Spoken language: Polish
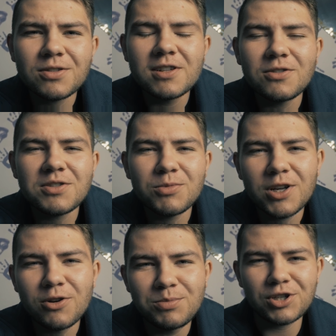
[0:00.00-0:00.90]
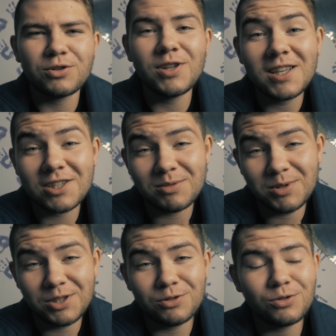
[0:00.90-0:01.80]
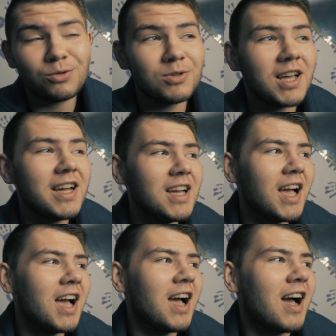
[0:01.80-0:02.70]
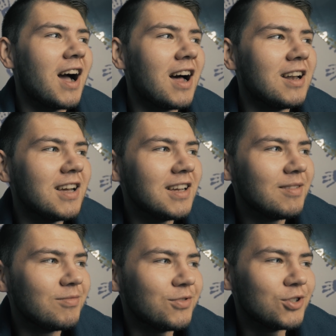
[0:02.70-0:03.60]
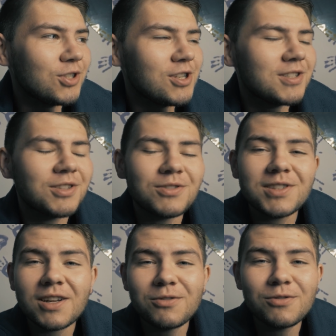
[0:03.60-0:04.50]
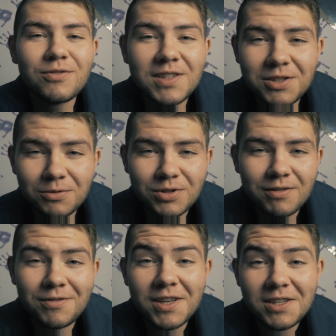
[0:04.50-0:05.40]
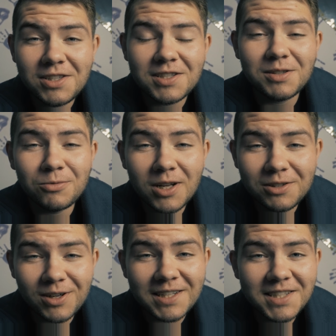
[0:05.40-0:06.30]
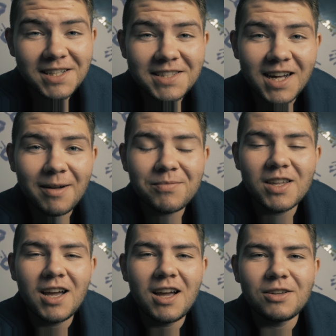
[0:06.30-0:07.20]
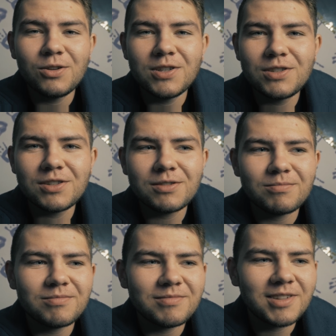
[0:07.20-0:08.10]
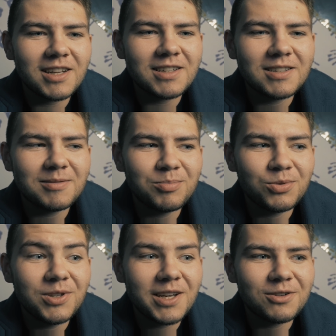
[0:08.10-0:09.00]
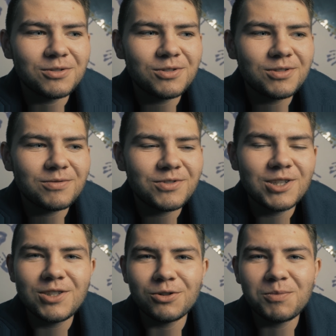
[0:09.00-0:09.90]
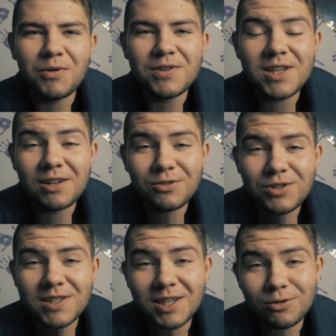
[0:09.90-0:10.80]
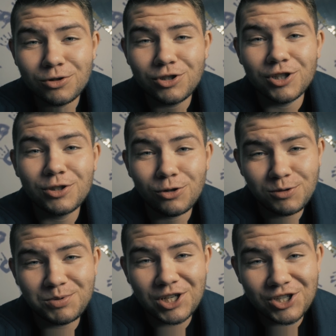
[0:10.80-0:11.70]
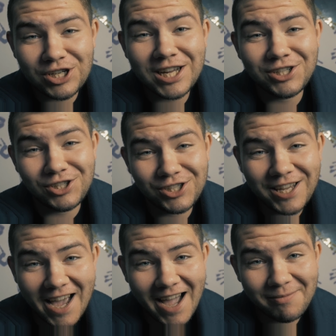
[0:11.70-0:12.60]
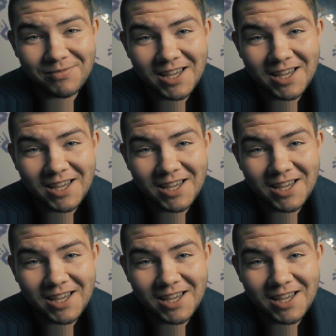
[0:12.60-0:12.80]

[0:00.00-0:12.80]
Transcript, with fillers: to tylko z mojego przekonania, że będzie to trudne, ale wiąże się to z taką kwestią, że wyjęcie stymulatora serca to jest tak poniekąd wzięcie odpowiedzialności za to, czy ktoś przeżyje, czy nie.